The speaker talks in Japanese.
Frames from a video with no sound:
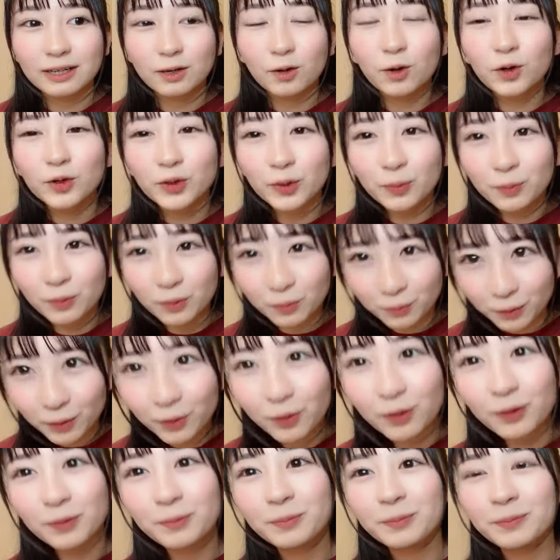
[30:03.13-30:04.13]
子供
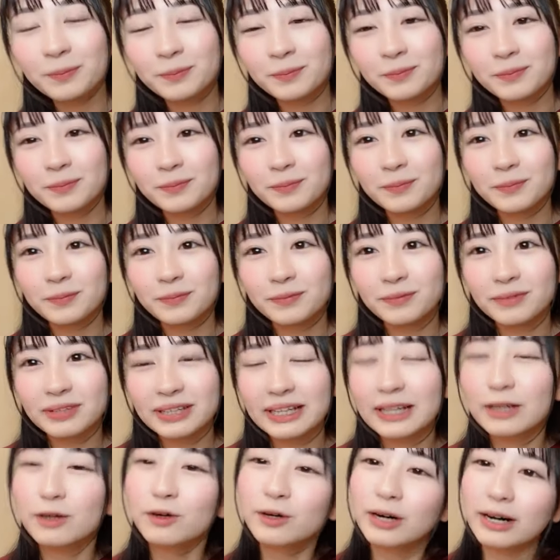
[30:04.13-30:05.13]
も
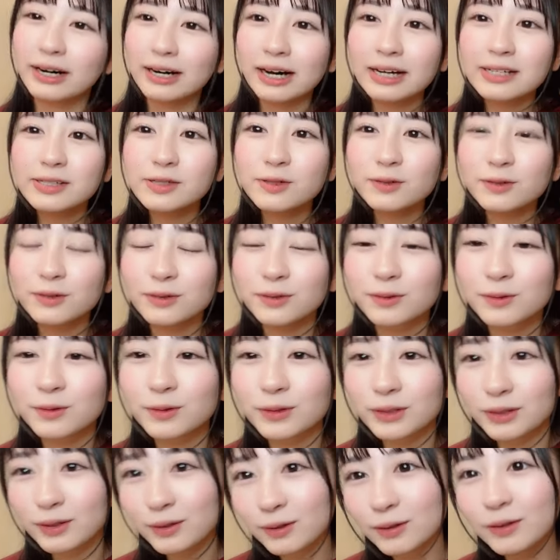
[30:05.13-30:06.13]
家族の
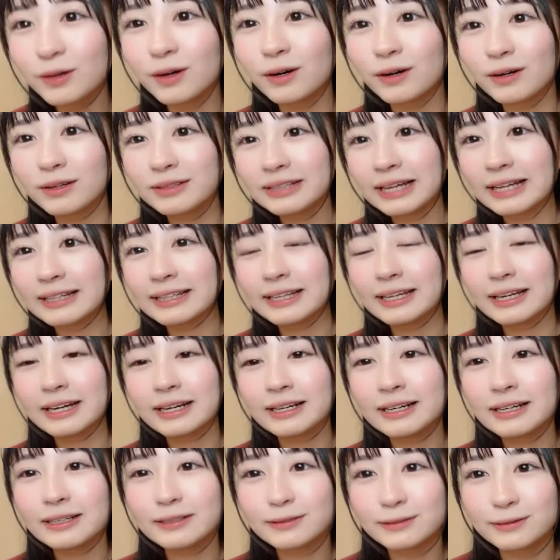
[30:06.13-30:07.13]
ことを立て
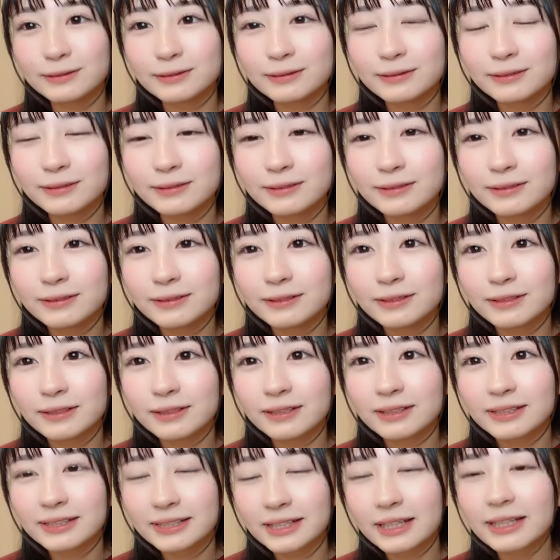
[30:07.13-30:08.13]
られる
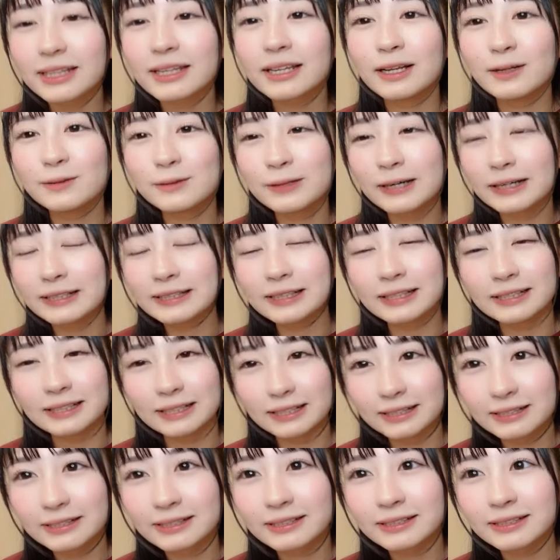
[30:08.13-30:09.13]
素敵なお母さん
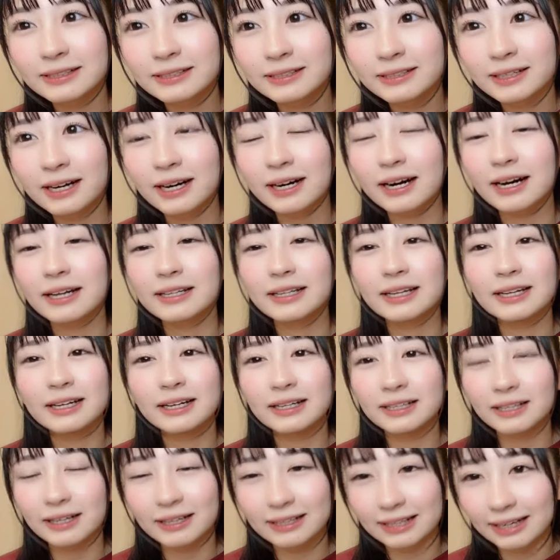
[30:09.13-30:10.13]
ですカカア殿
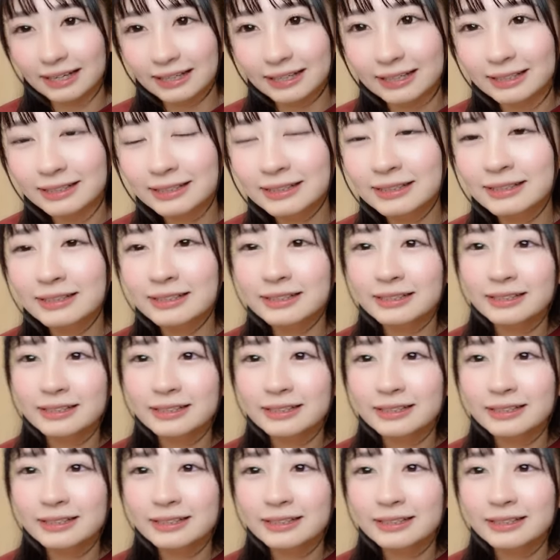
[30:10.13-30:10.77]
下ではないです